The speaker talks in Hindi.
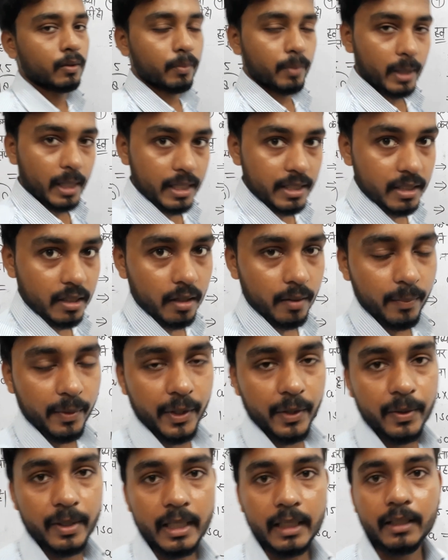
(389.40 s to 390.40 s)
तो फ्रेंड्स
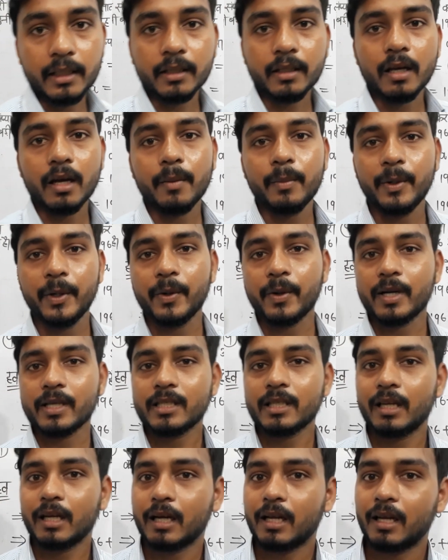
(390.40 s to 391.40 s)
वीडियो यहीं तक था वीडियो
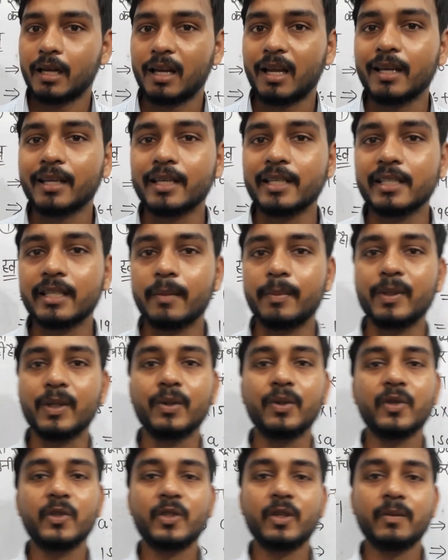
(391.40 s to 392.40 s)
कैसा लगा लाइक कीजिए अपने
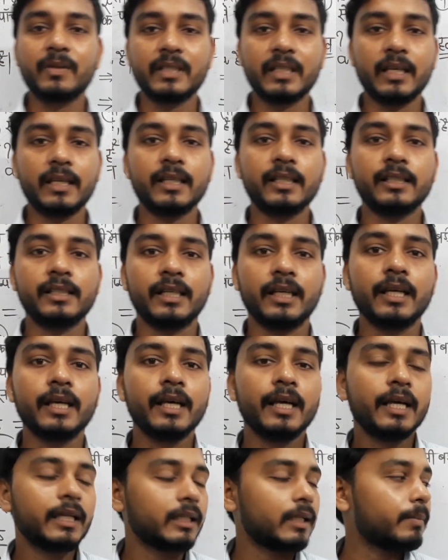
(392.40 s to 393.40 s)
दोस्तों में शेयर कीजिए
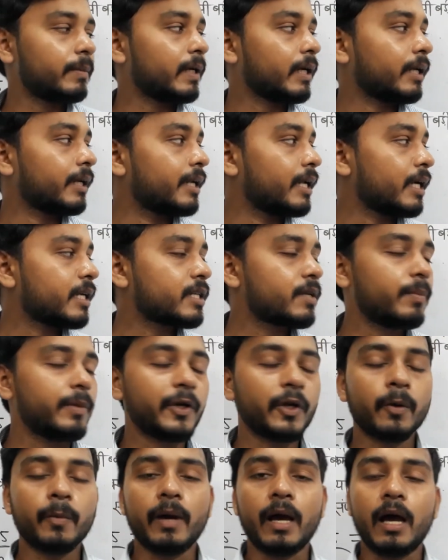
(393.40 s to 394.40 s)
तब तो तक नेक्स्ट
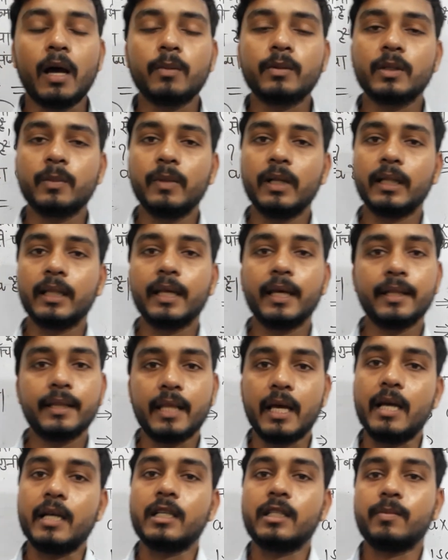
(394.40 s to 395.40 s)
वीडियो में आपसे मिलते
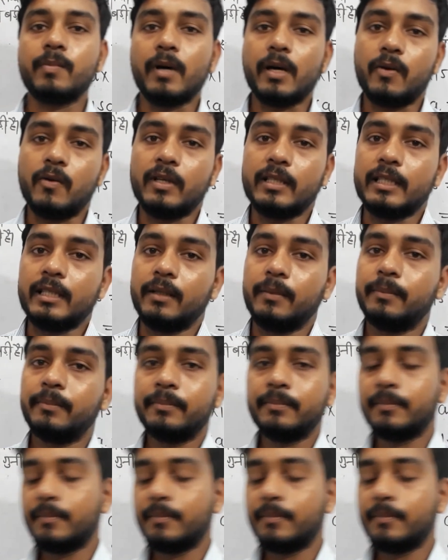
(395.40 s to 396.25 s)
हैं थैंक्स फॉर वॉचिंग